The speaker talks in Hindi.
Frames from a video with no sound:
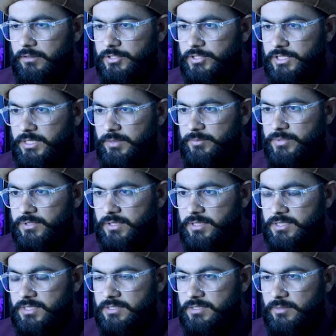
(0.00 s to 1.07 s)
शेप्स इस
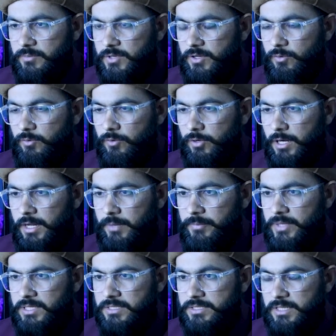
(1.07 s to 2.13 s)
किस्म के
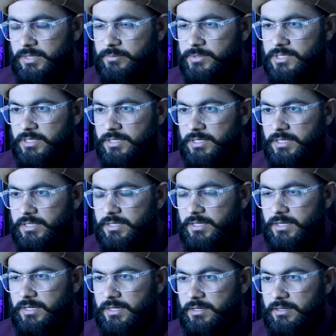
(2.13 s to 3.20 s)
ओवरलेपिंग शेप्स क्रिएट
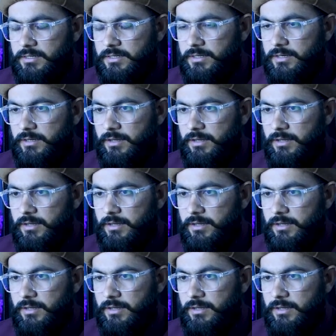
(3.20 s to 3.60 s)
करने के लिए